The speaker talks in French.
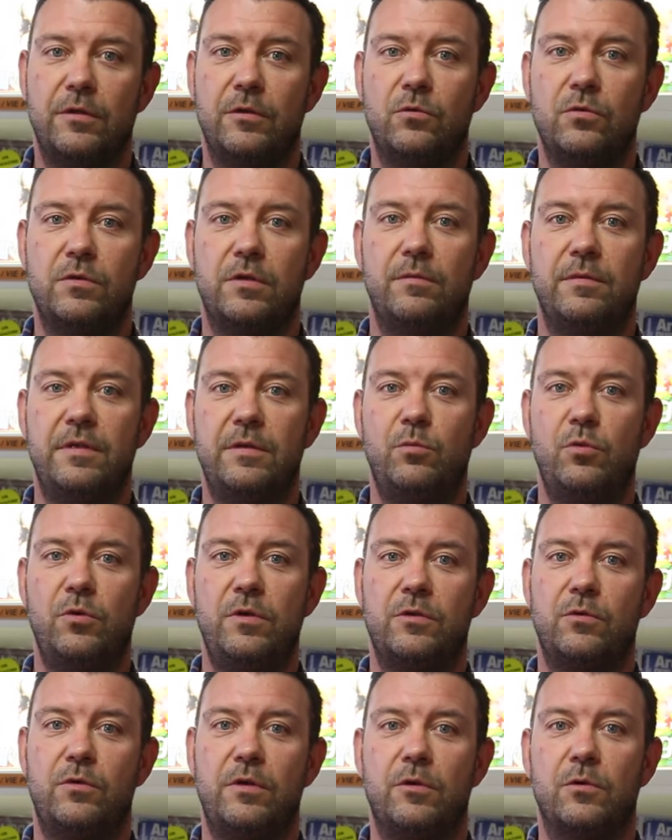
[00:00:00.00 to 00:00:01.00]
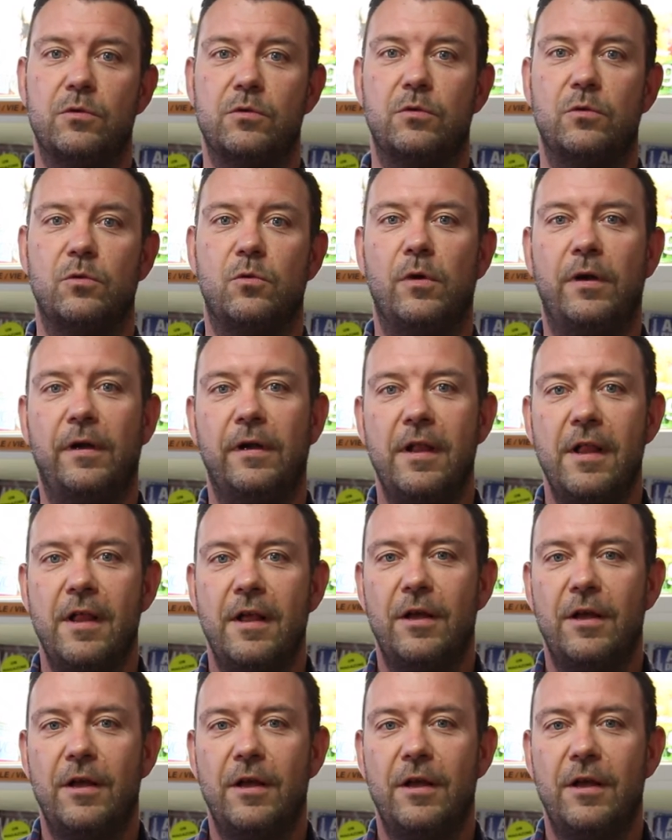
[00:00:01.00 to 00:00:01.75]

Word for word: on est tous un petit peu isolés dans son coin